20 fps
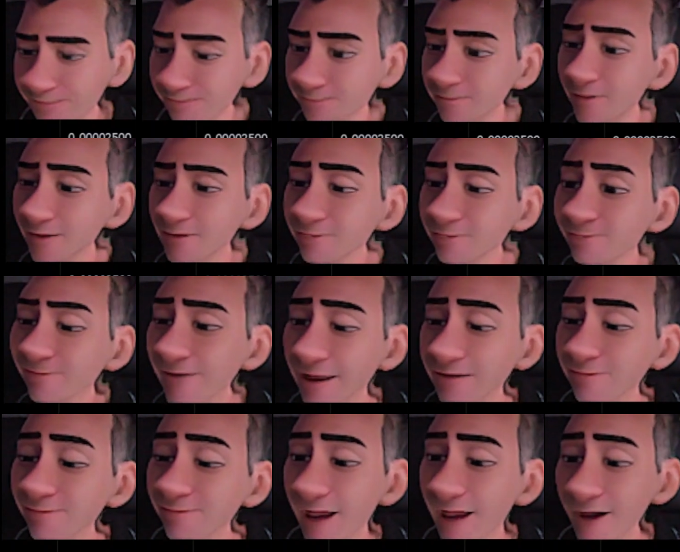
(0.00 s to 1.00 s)
Wenn wir
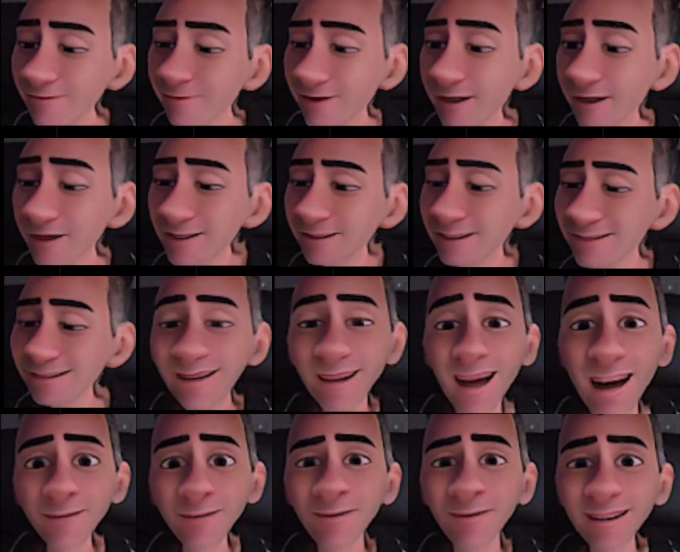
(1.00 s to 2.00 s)
aber diese gelbe
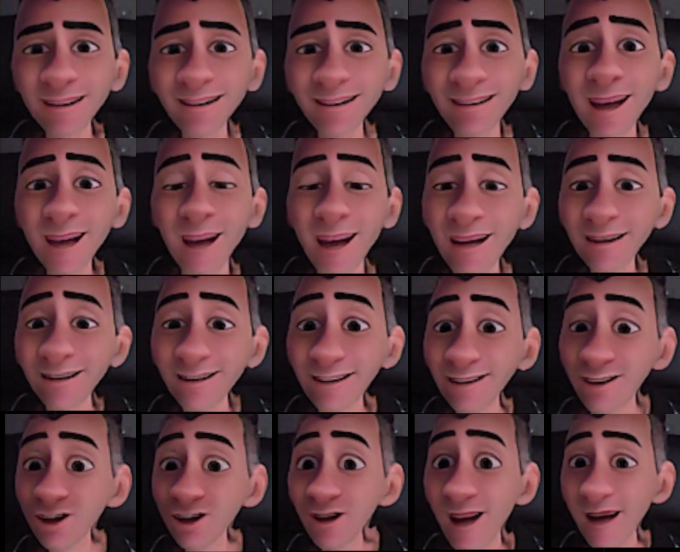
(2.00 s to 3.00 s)
Linie endlich
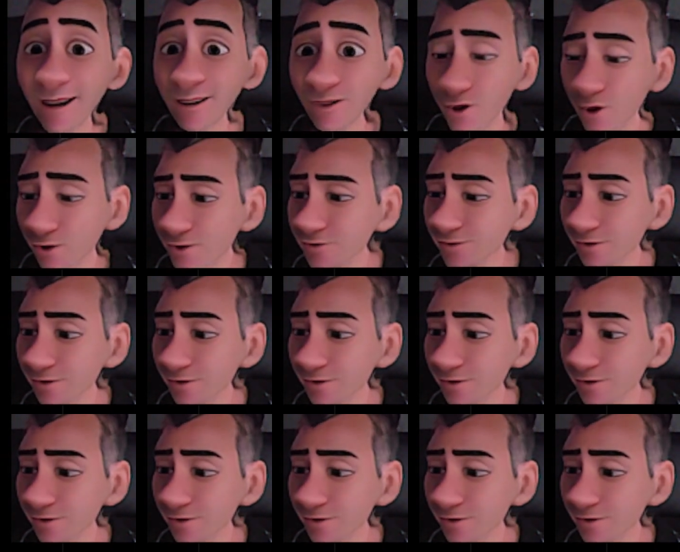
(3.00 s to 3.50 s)
schlagen könnten